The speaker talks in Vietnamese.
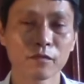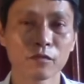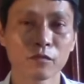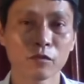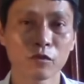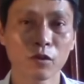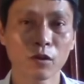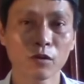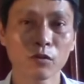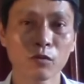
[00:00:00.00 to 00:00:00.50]

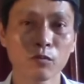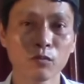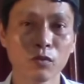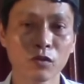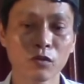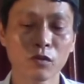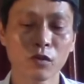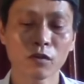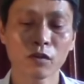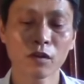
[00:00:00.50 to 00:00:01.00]
Nó dùng một
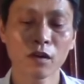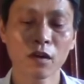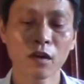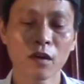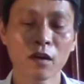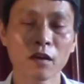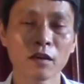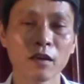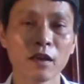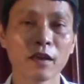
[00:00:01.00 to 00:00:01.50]
con
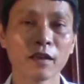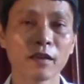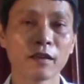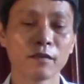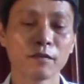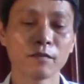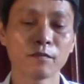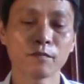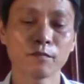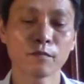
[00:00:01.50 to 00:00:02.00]

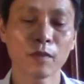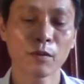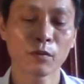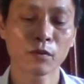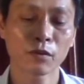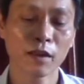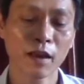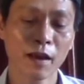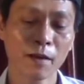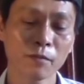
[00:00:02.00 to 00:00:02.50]

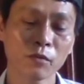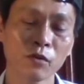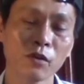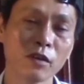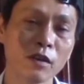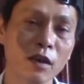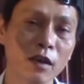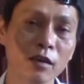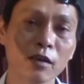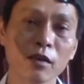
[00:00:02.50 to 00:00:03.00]
D718. Tuy
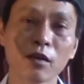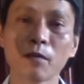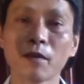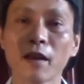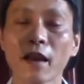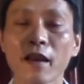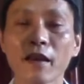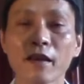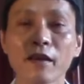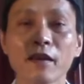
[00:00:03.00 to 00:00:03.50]
nhiên thì hôm
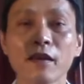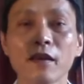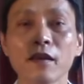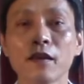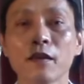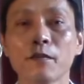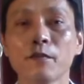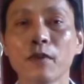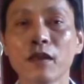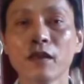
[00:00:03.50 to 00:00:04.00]
nay
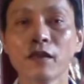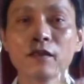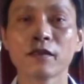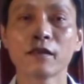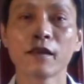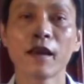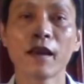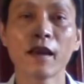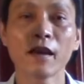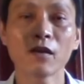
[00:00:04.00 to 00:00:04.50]
mình
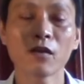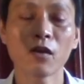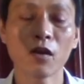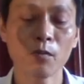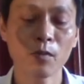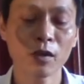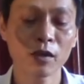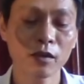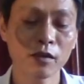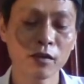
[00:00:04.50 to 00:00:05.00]
sẽ có
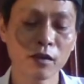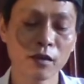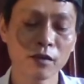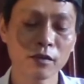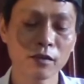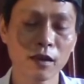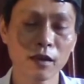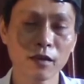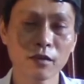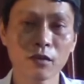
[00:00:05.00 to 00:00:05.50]
một cái hướng
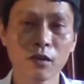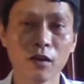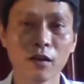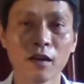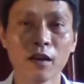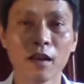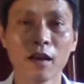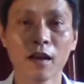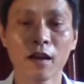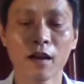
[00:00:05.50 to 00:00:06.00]
dẫn gọi
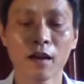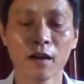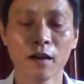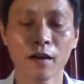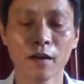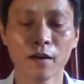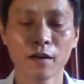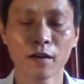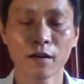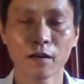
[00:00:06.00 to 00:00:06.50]

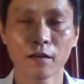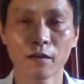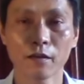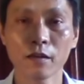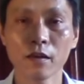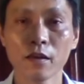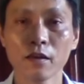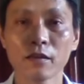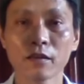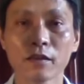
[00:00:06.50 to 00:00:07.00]
là
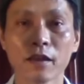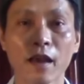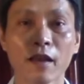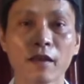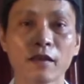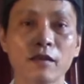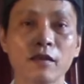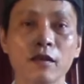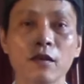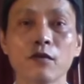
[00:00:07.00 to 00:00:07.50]
đơn
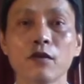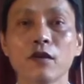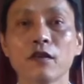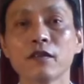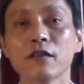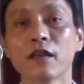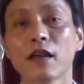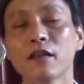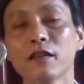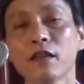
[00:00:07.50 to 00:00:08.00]
giản, siêu đơn
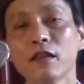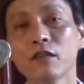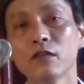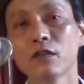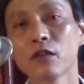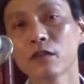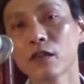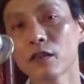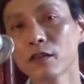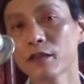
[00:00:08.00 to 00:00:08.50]
giản nhất
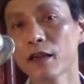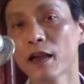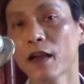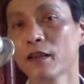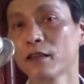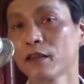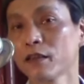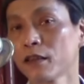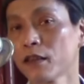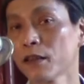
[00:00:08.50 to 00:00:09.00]
cho tất cả
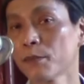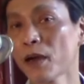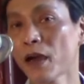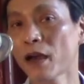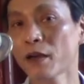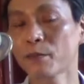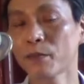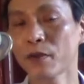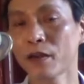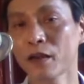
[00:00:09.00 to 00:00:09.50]
những cái
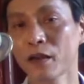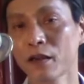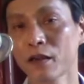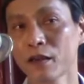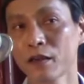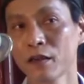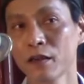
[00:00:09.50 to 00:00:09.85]
bạn mà